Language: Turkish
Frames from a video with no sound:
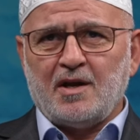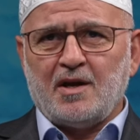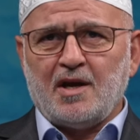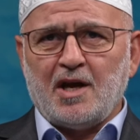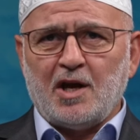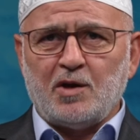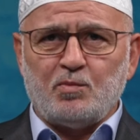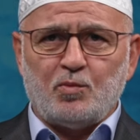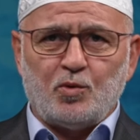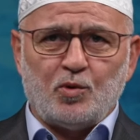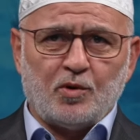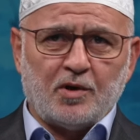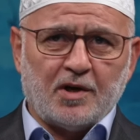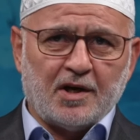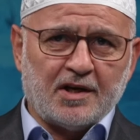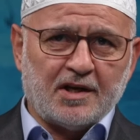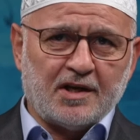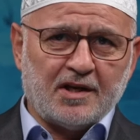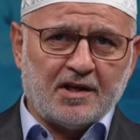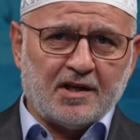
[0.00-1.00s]
En büyük
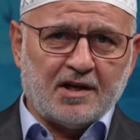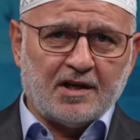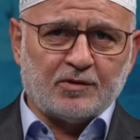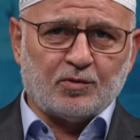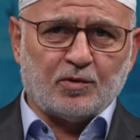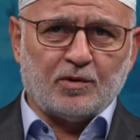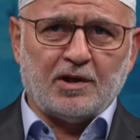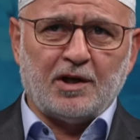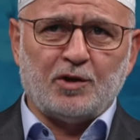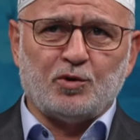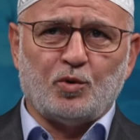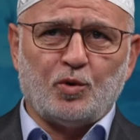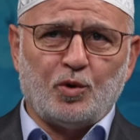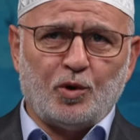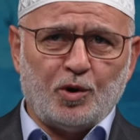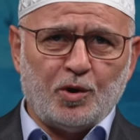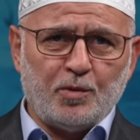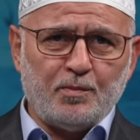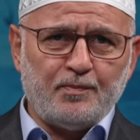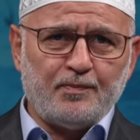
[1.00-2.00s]
hakikat olan
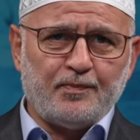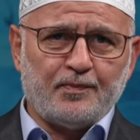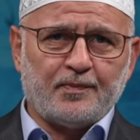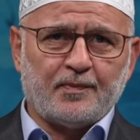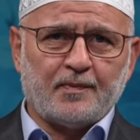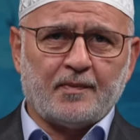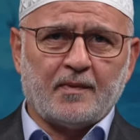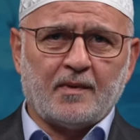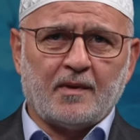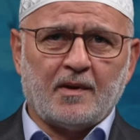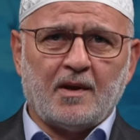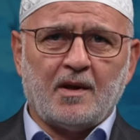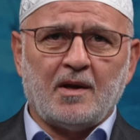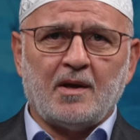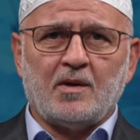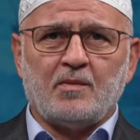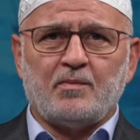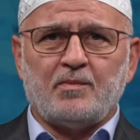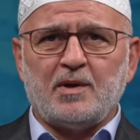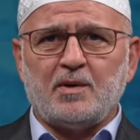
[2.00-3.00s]
ölüm
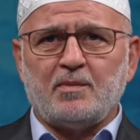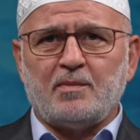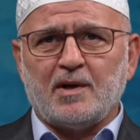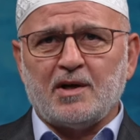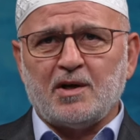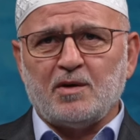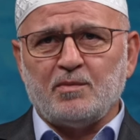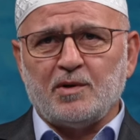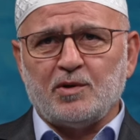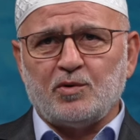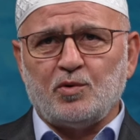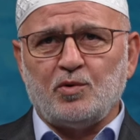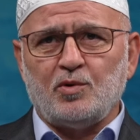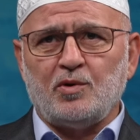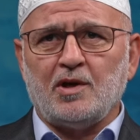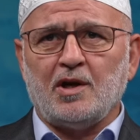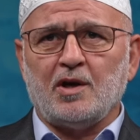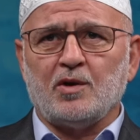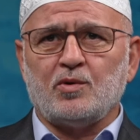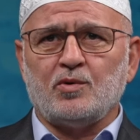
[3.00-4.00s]
bir bakıma
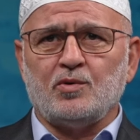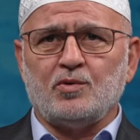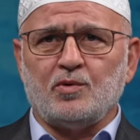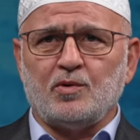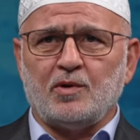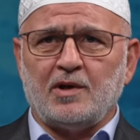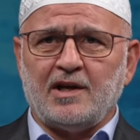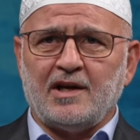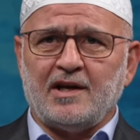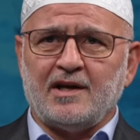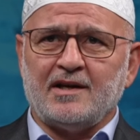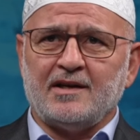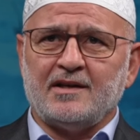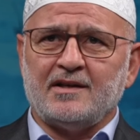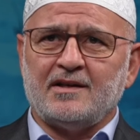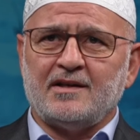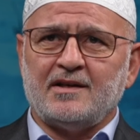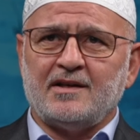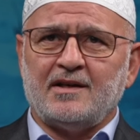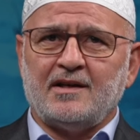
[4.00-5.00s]
dünya günüyle
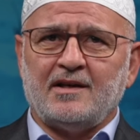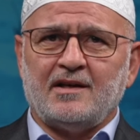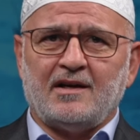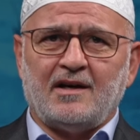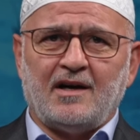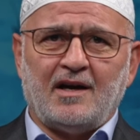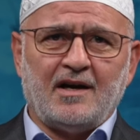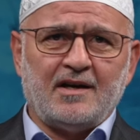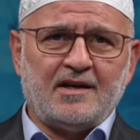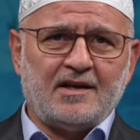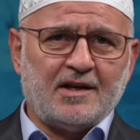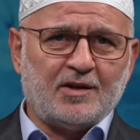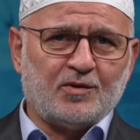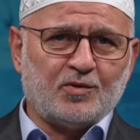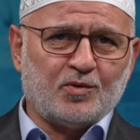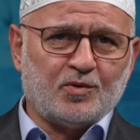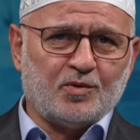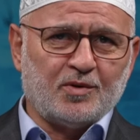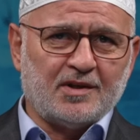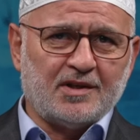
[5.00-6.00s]

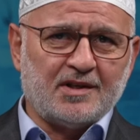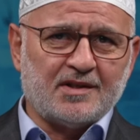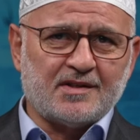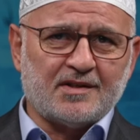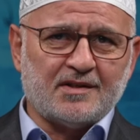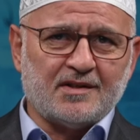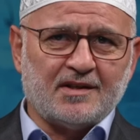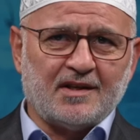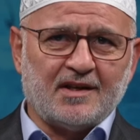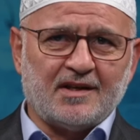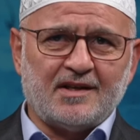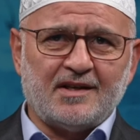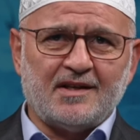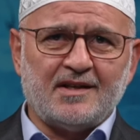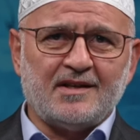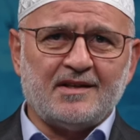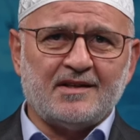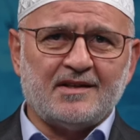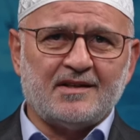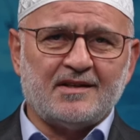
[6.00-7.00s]
ahiret günü
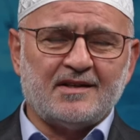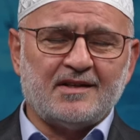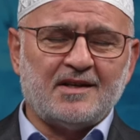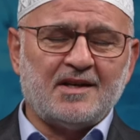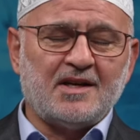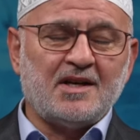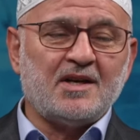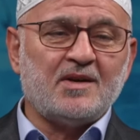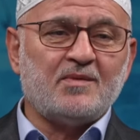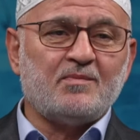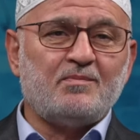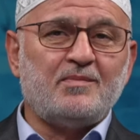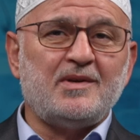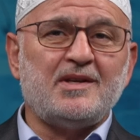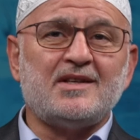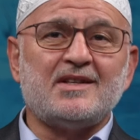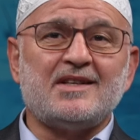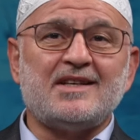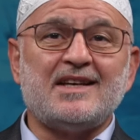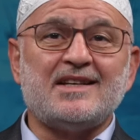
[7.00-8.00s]
arasındaki
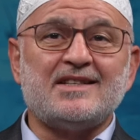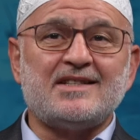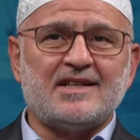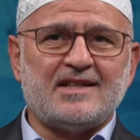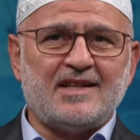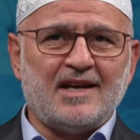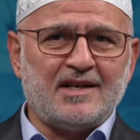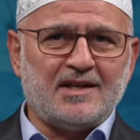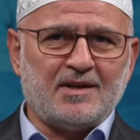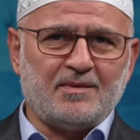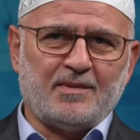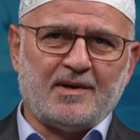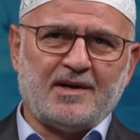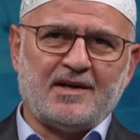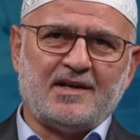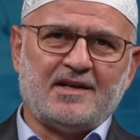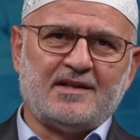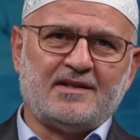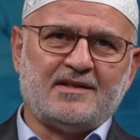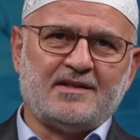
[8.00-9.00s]
bir geceden
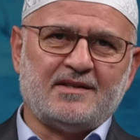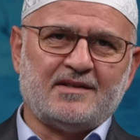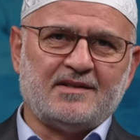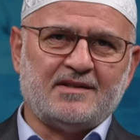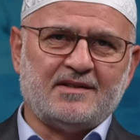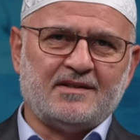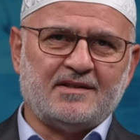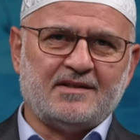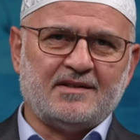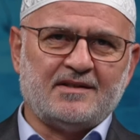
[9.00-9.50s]
ibarettir.